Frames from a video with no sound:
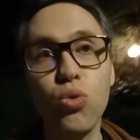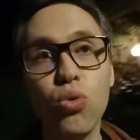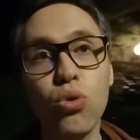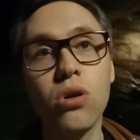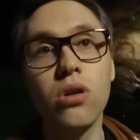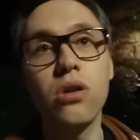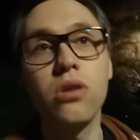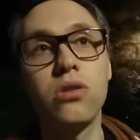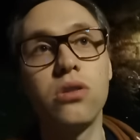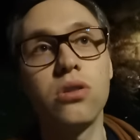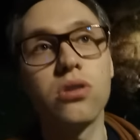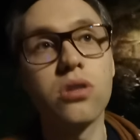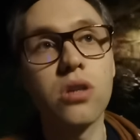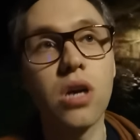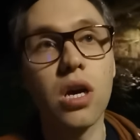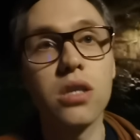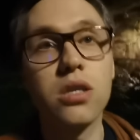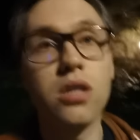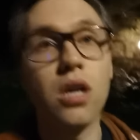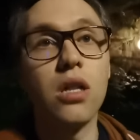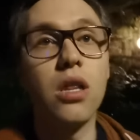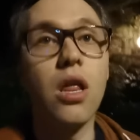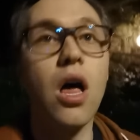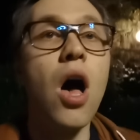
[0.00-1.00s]
очухалась и
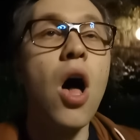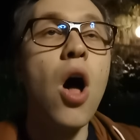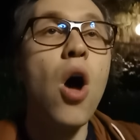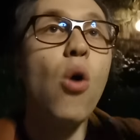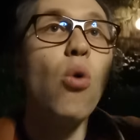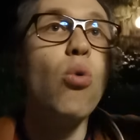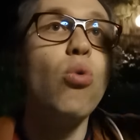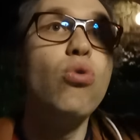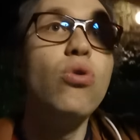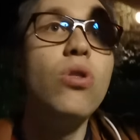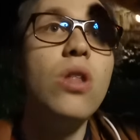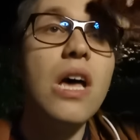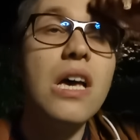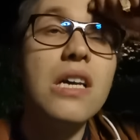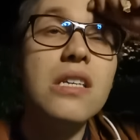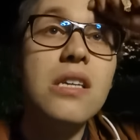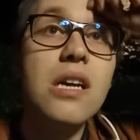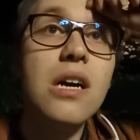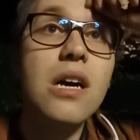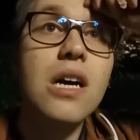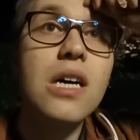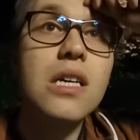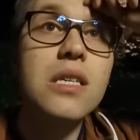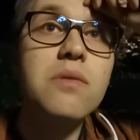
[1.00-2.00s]
сказала, у
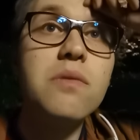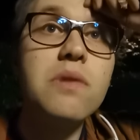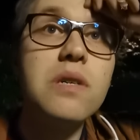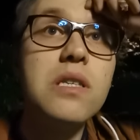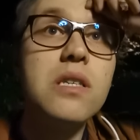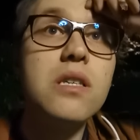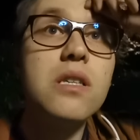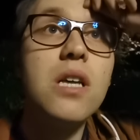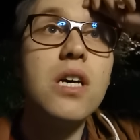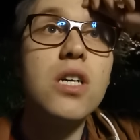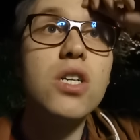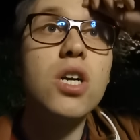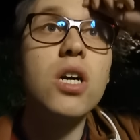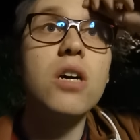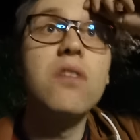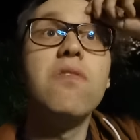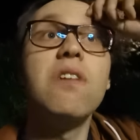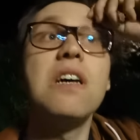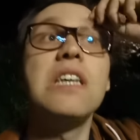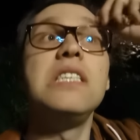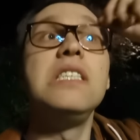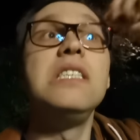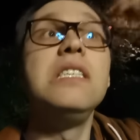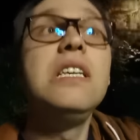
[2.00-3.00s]
нас оказывается даже
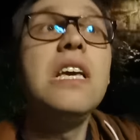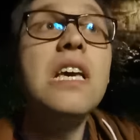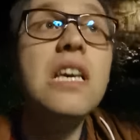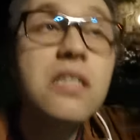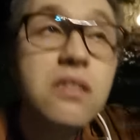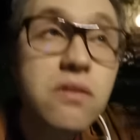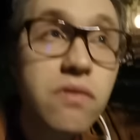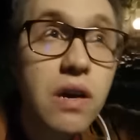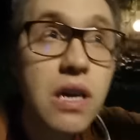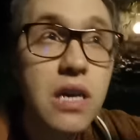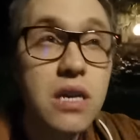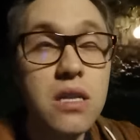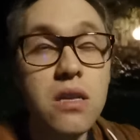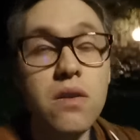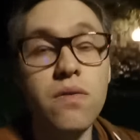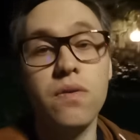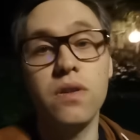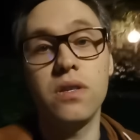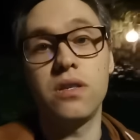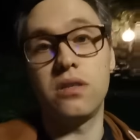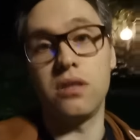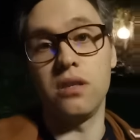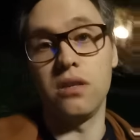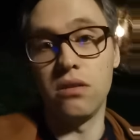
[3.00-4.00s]
гвоздей своих
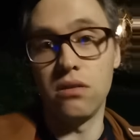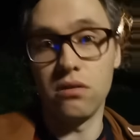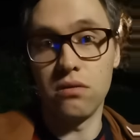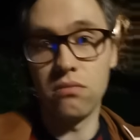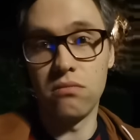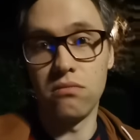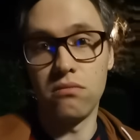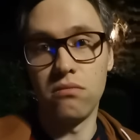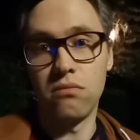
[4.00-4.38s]
дефицит.